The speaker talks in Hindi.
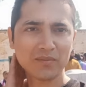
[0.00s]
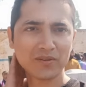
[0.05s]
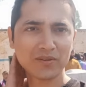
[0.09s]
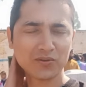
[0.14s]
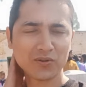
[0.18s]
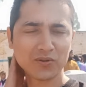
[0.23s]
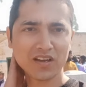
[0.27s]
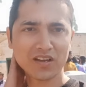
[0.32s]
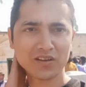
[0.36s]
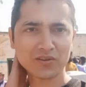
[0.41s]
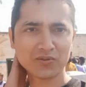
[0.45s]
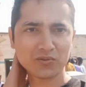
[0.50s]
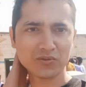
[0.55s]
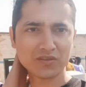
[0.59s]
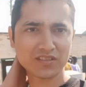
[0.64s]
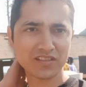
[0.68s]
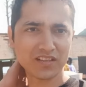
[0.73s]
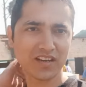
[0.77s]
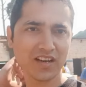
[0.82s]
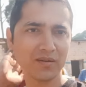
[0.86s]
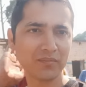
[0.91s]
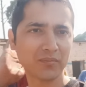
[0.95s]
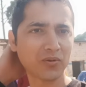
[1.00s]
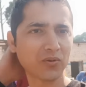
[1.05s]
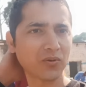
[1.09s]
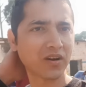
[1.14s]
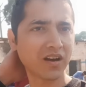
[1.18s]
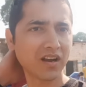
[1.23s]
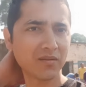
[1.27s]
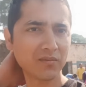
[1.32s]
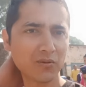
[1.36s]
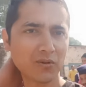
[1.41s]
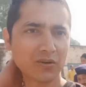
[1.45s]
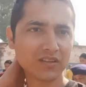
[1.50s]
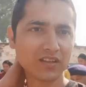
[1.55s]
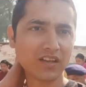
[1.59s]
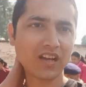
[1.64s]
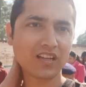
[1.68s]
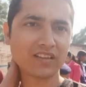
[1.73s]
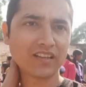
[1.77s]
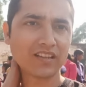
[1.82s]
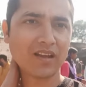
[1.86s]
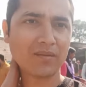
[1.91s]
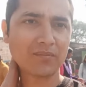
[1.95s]
का भी थोड़ा कुछ चल रहा प्रोग्राम और
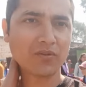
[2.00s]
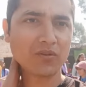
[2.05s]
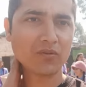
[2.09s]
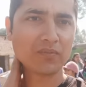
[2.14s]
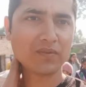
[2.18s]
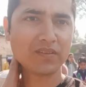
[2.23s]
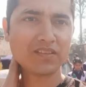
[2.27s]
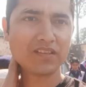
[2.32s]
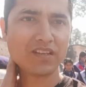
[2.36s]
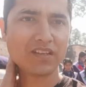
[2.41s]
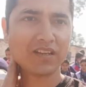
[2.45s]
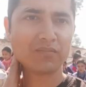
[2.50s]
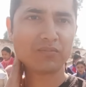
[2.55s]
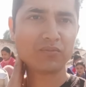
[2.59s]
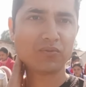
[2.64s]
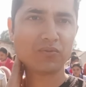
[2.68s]
दिखाते हैं आपको पीछे